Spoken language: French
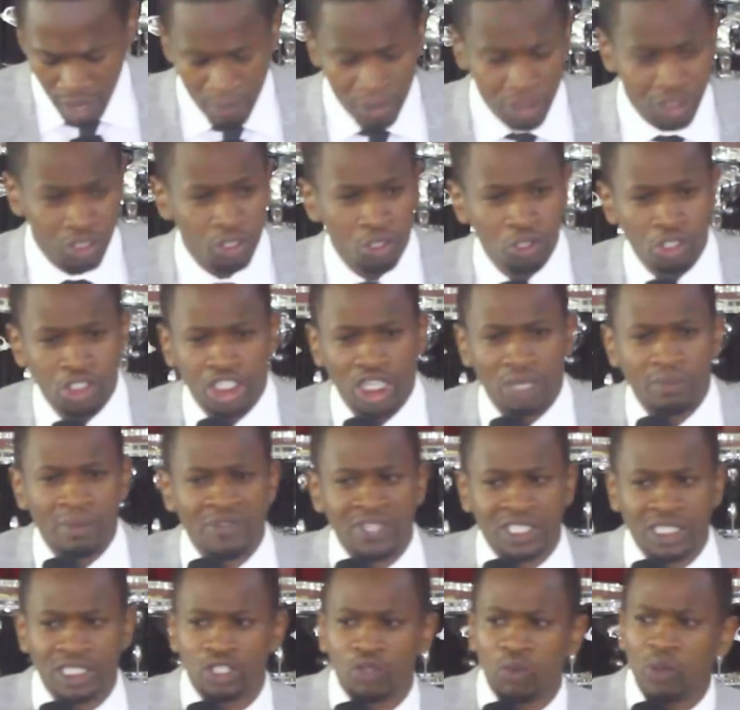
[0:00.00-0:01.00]
Mais ce que j'aime
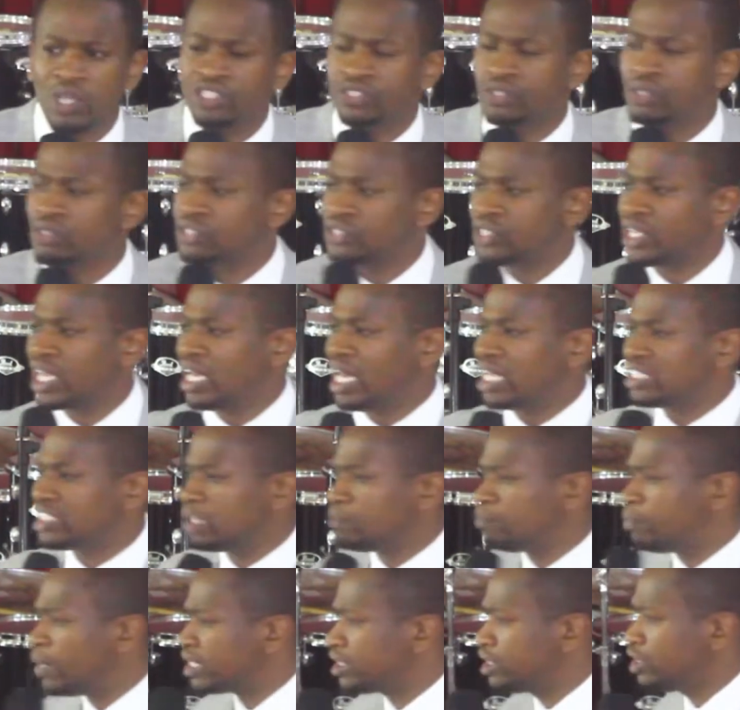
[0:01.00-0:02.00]
avec cette croissance, c'est qu'elle est
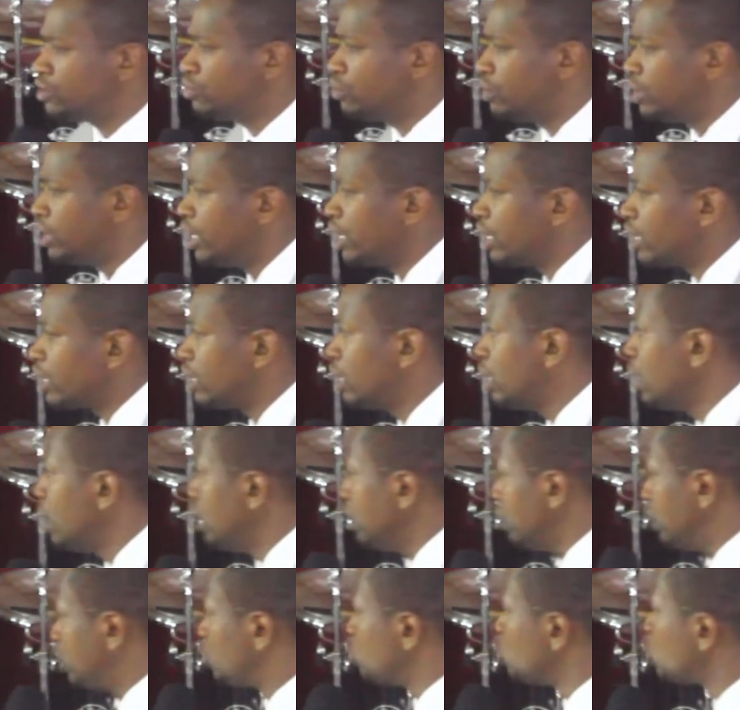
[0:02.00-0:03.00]
assez particulière.
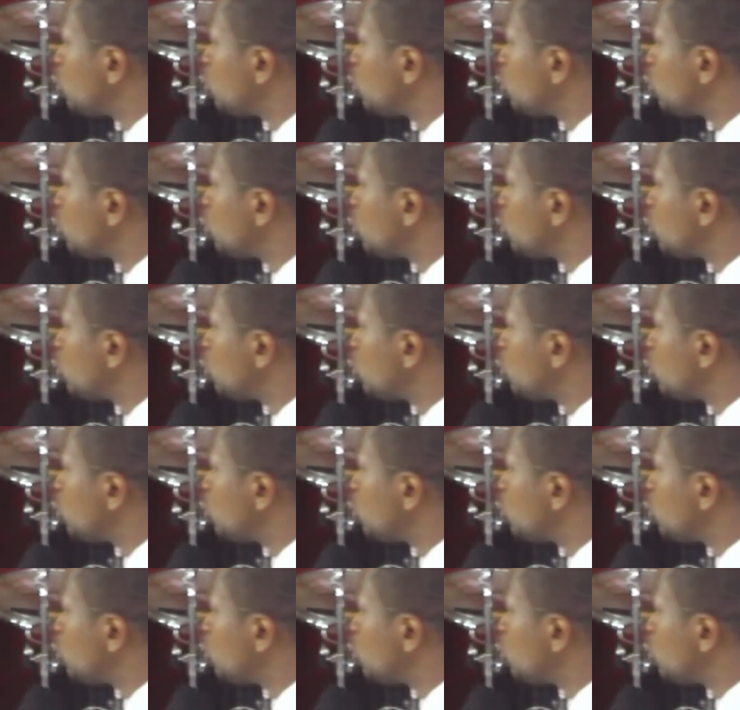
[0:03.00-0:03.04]
C'est